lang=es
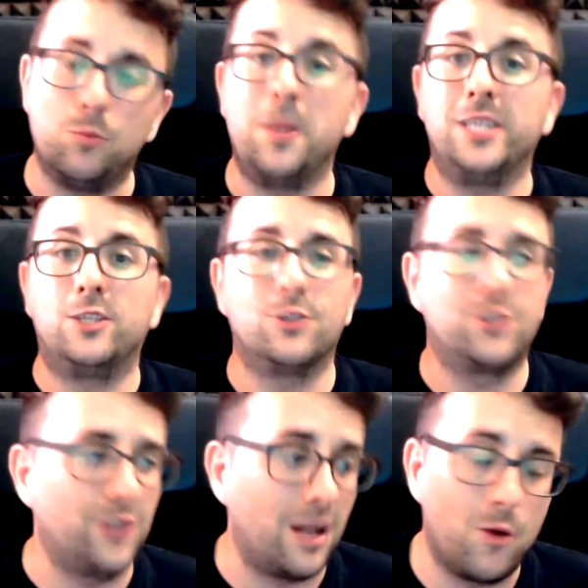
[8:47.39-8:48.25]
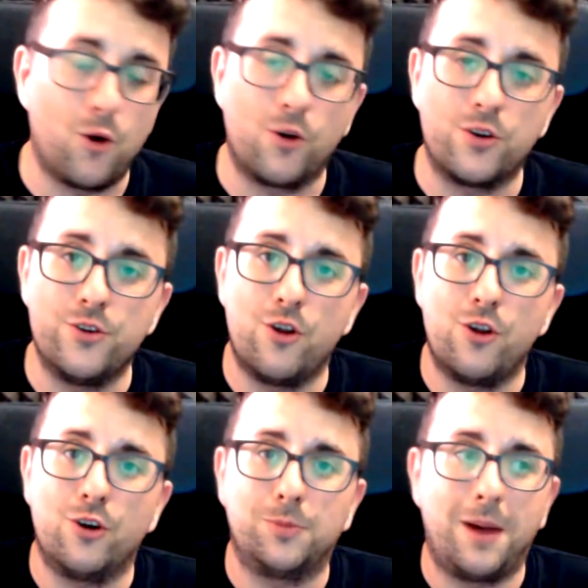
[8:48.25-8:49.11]
esos momentos a lo mejor
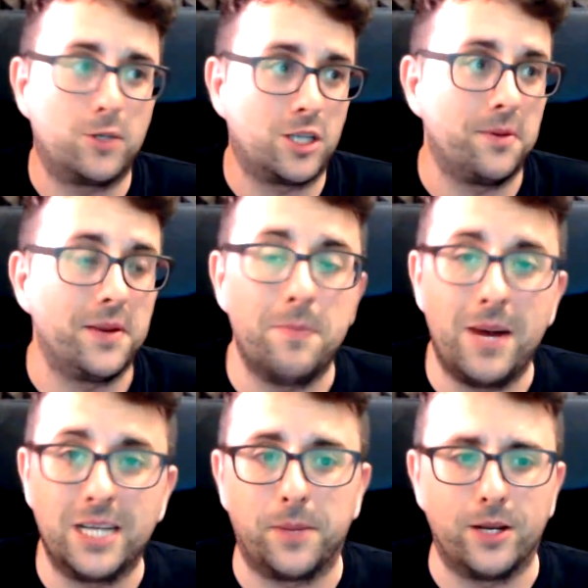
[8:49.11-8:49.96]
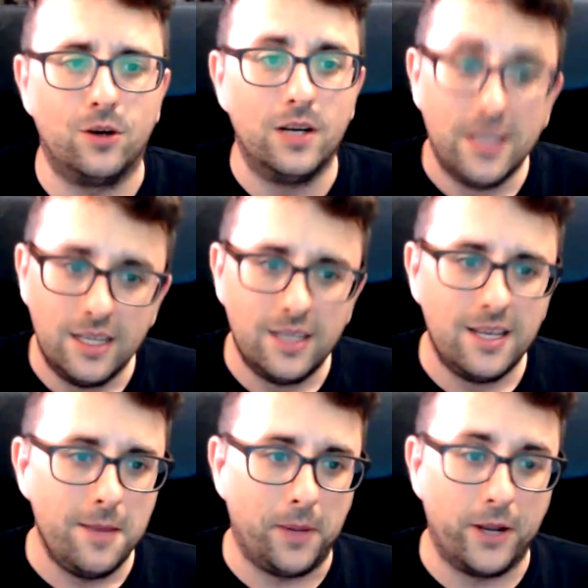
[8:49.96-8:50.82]
no los vamos a vivir más, pero,
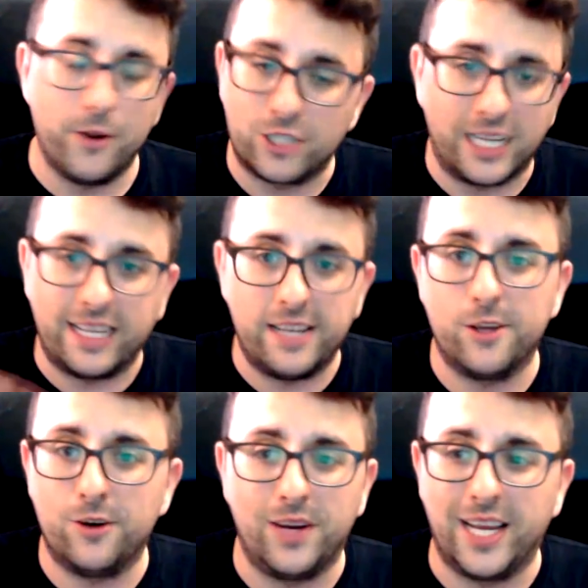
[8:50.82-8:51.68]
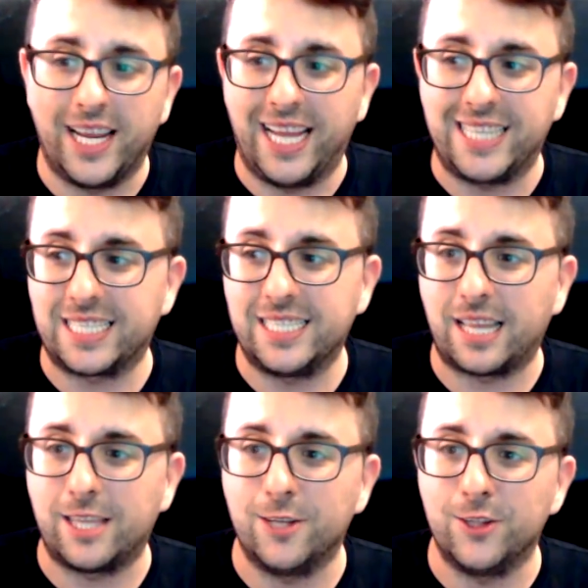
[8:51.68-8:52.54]
pero no sé, he tenido esa
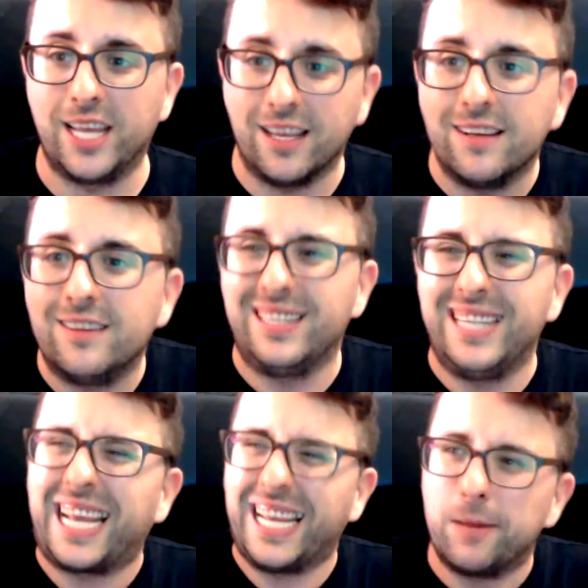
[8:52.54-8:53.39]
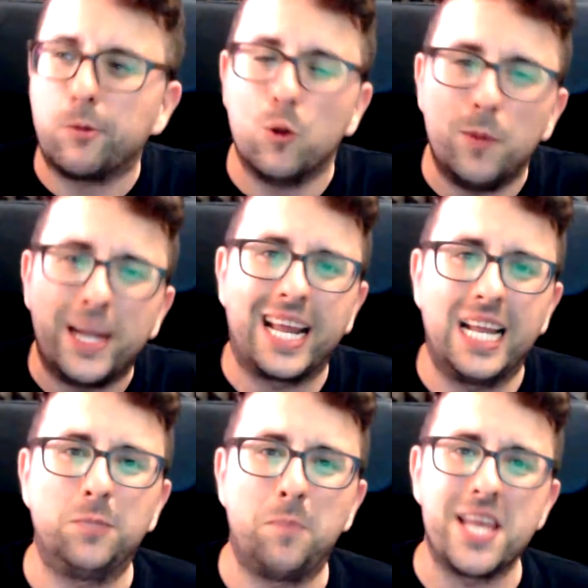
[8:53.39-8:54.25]
sensación de, querer
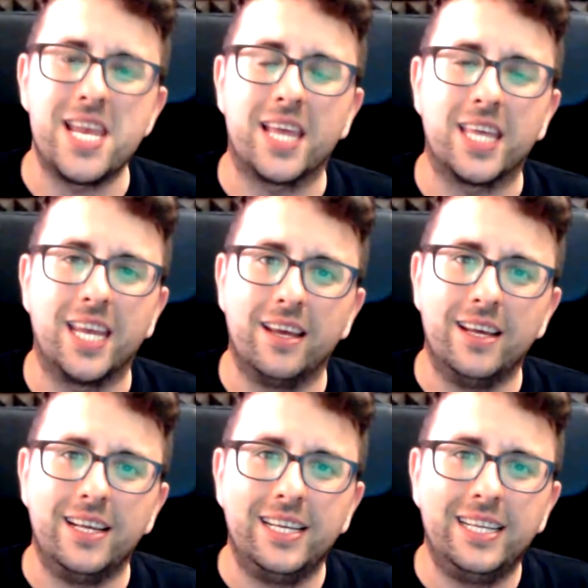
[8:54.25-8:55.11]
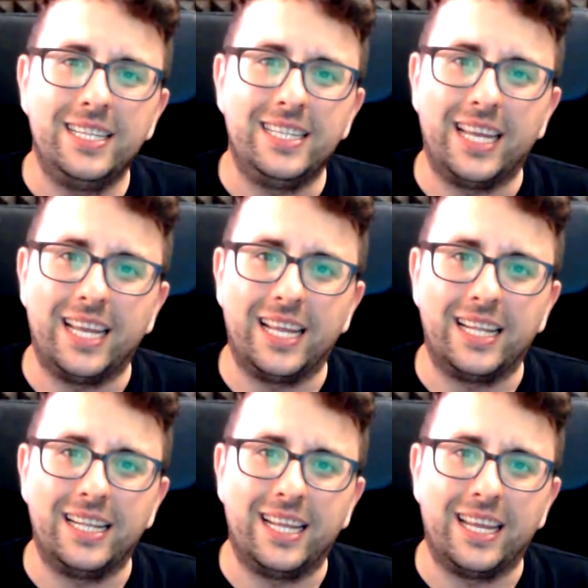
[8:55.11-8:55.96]
volver a la España de,
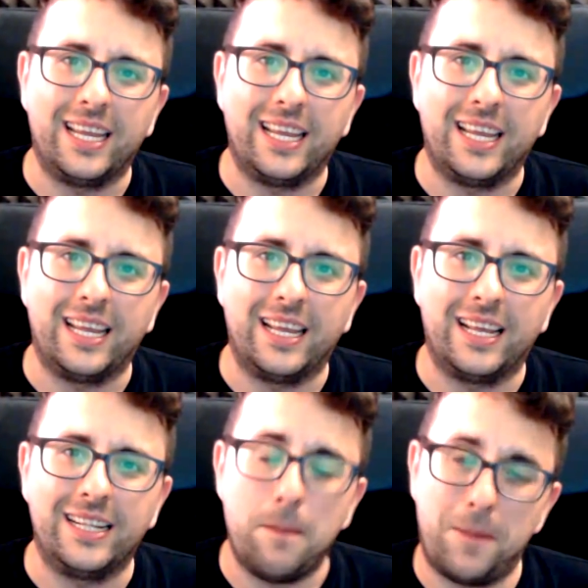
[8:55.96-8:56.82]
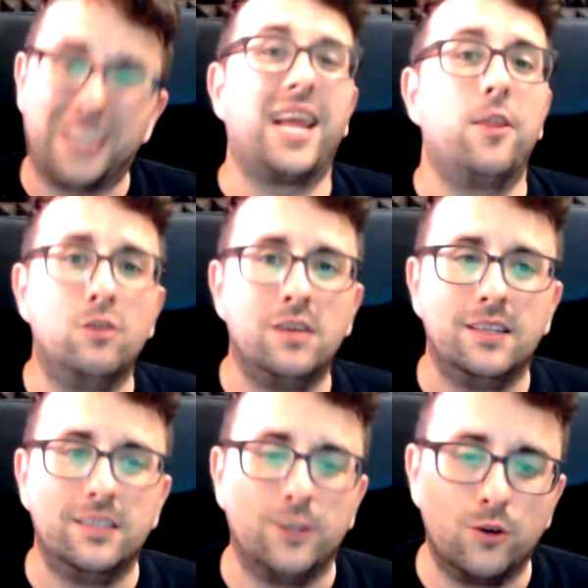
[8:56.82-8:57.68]
del
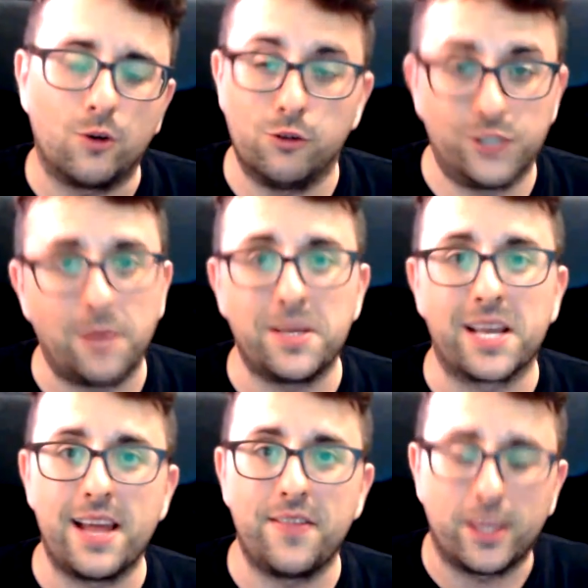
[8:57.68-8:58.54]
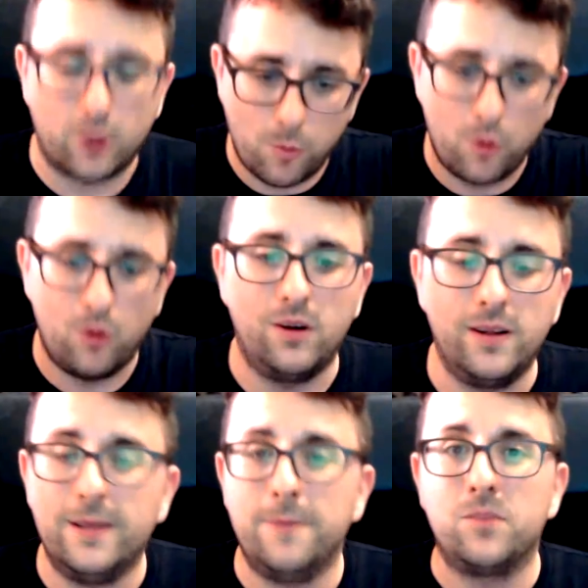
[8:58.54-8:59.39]
pasado, ¿no? Con Xavi Hernández
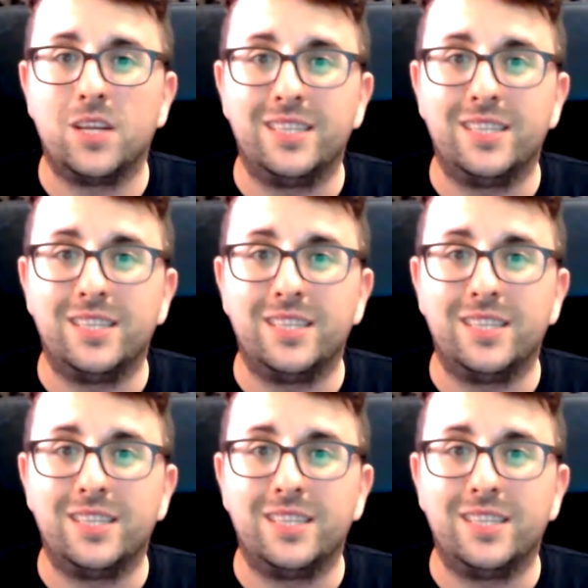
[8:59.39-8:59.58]
como